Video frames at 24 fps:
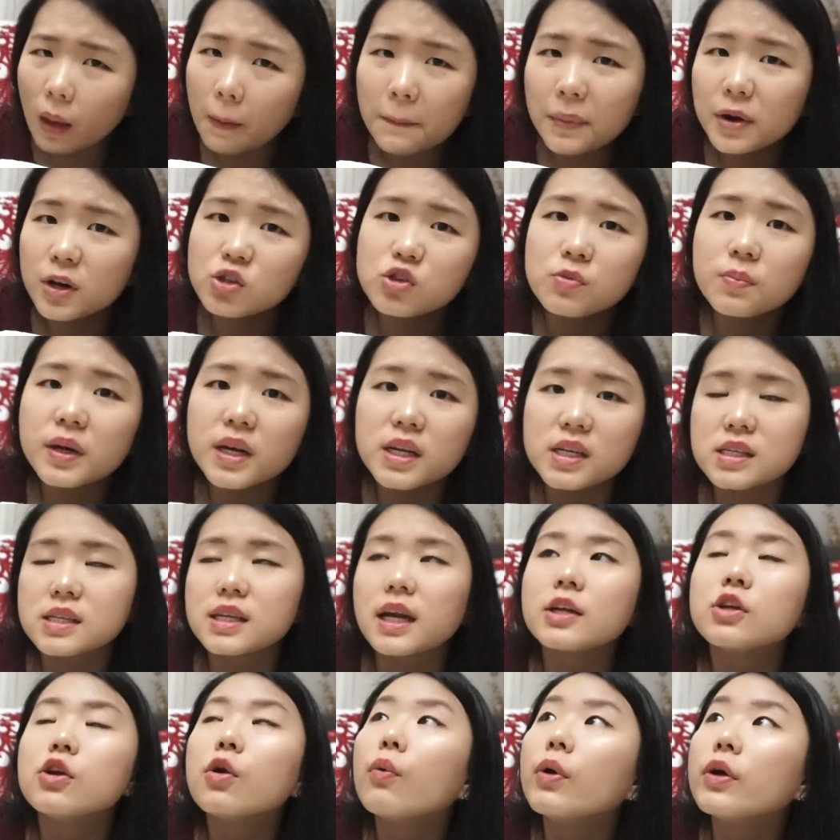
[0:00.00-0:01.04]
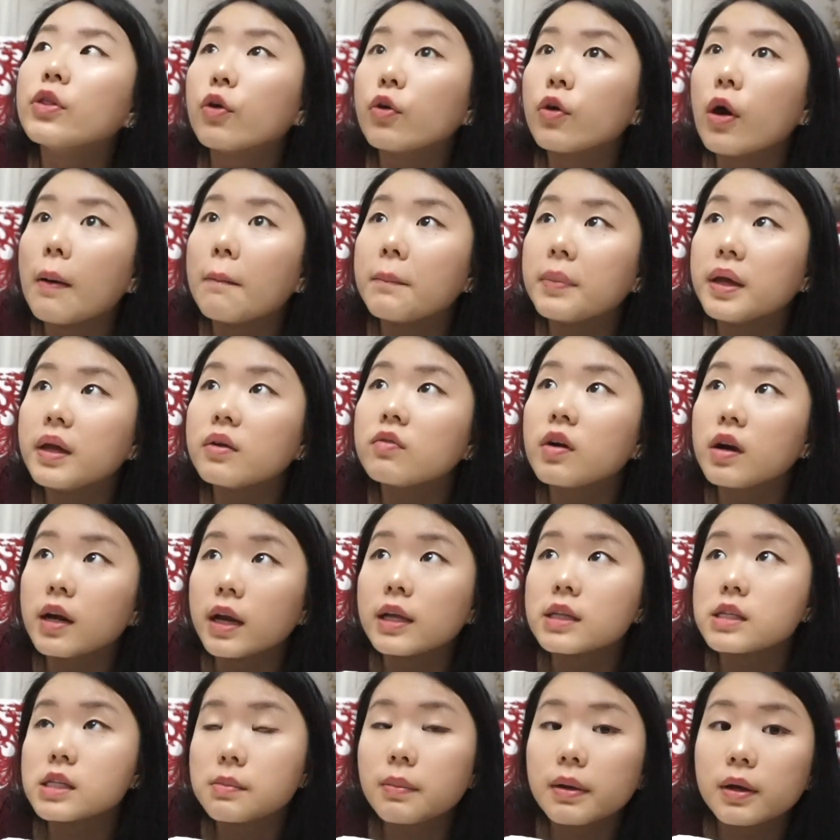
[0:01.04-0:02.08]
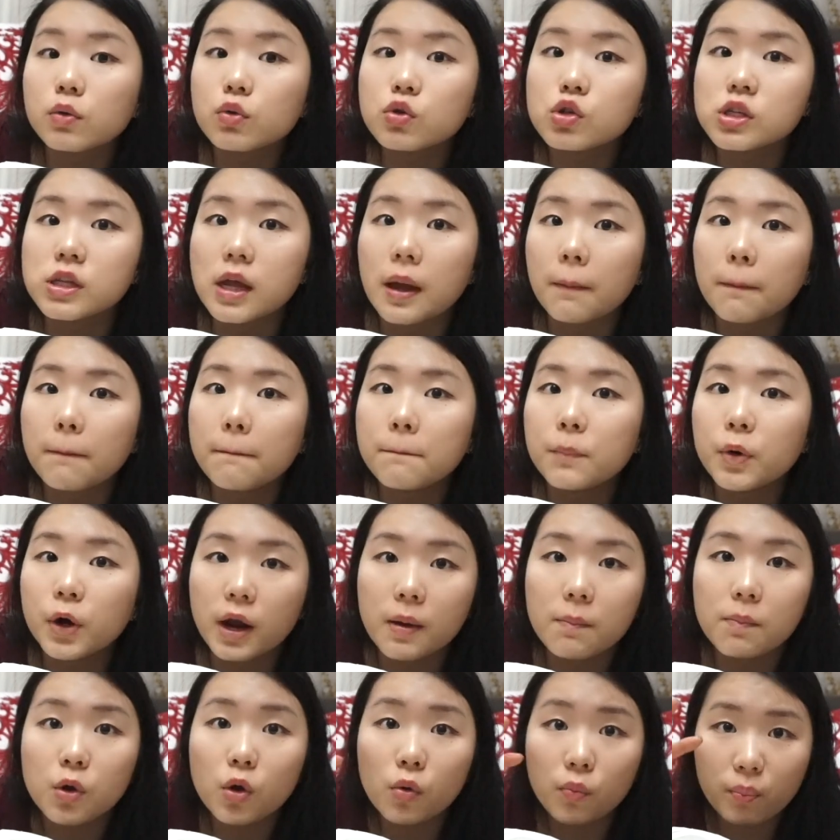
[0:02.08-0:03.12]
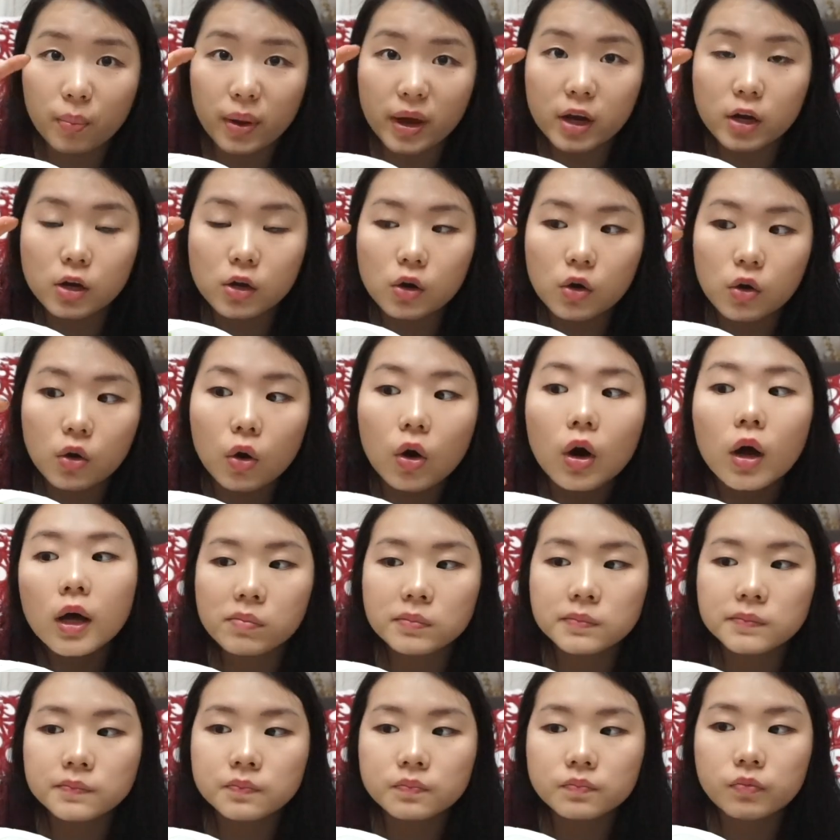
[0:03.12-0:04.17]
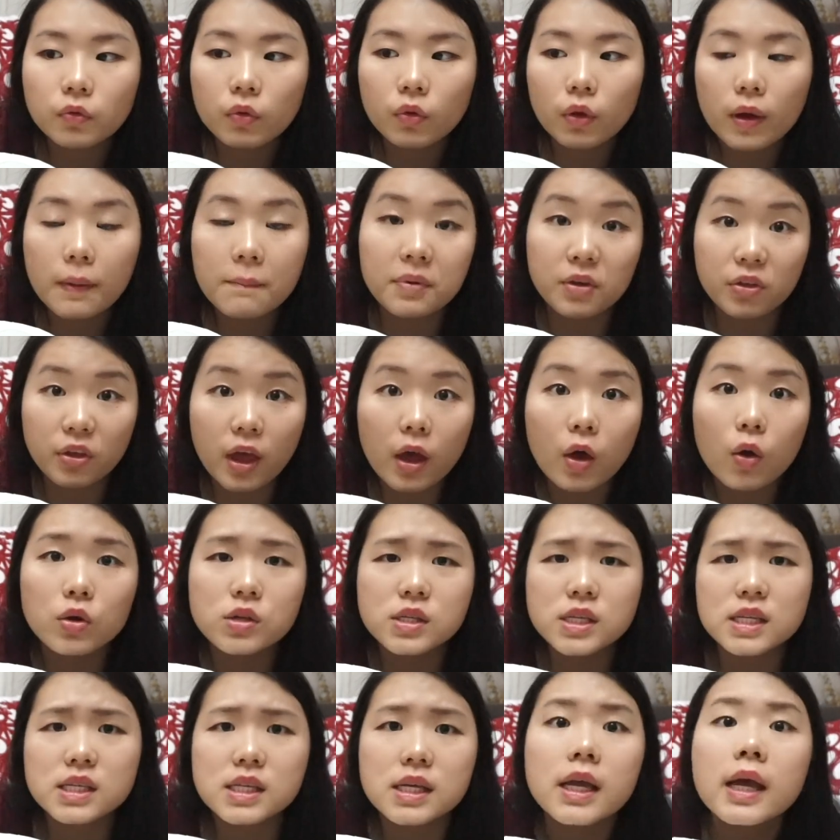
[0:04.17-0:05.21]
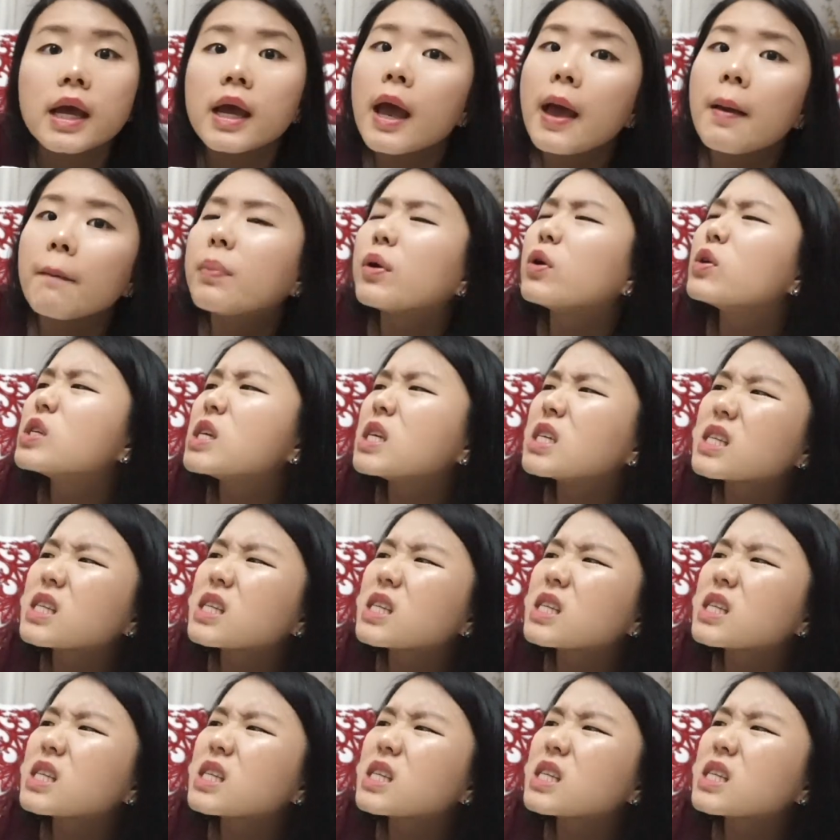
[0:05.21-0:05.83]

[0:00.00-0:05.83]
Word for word: Pero es súper extraño. Bueno, a mí en realidad sí me gusta. Por ejemplo, verlo en videos y así. Pero si